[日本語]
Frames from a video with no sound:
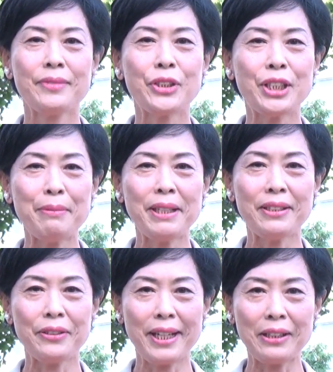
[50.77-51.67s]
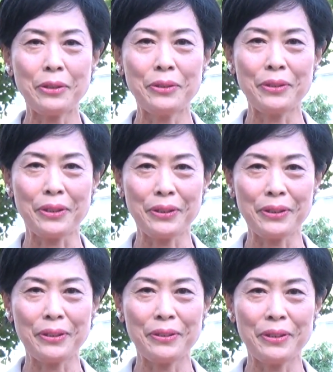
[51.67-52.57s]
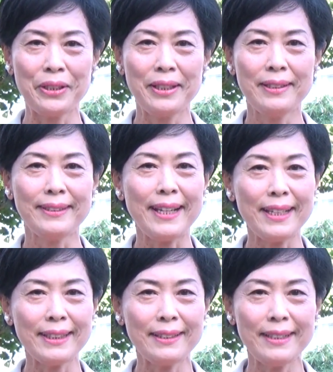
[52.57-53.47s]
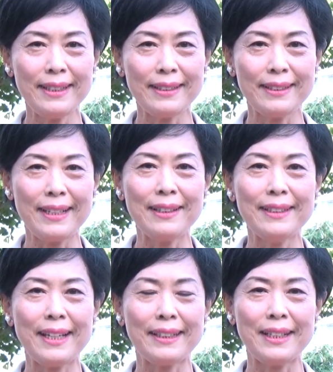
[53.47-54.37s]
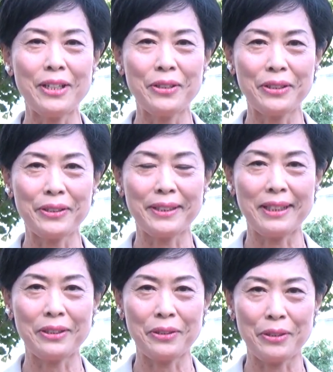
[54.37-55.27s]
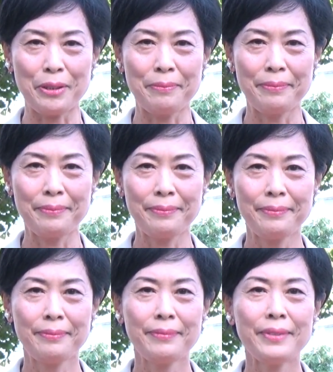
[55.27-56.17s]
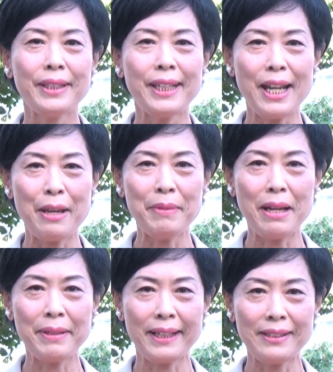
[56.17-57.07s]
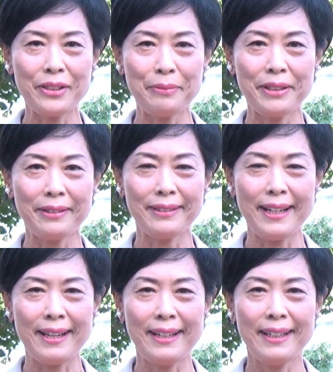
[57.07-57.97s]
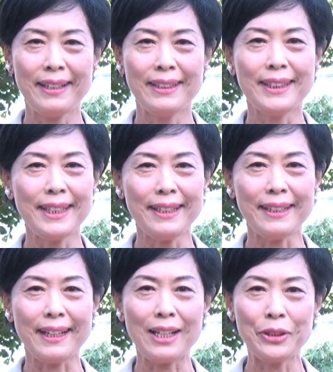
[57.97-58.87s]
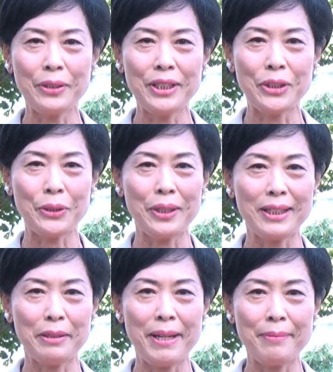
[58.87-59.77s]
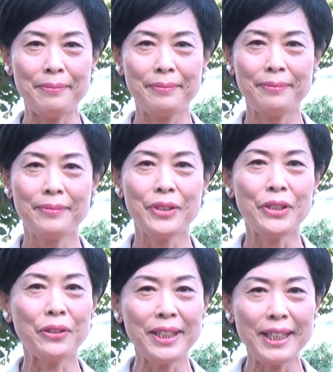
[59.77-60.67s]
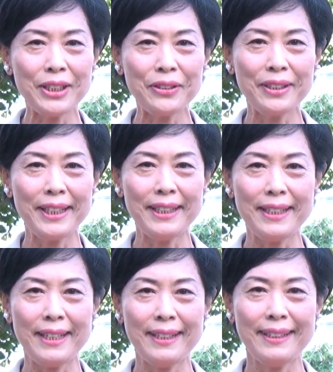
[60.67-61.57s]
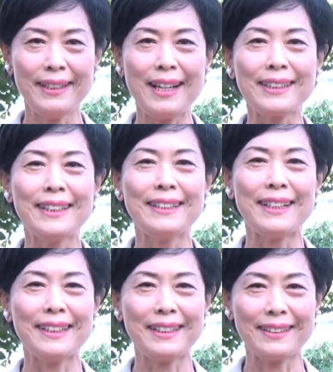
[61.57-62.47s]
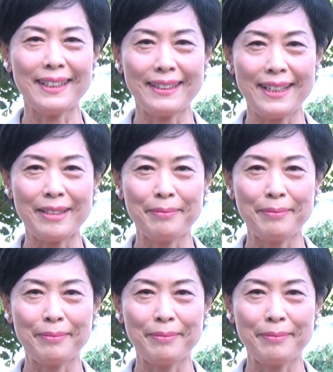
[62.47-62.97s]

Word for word: 市民と野党の共闘を誠実に貫いてきた日本共産党を比例南関東ブロックで志位和夫委員長をはじめ4人以上の議員に躍進させてください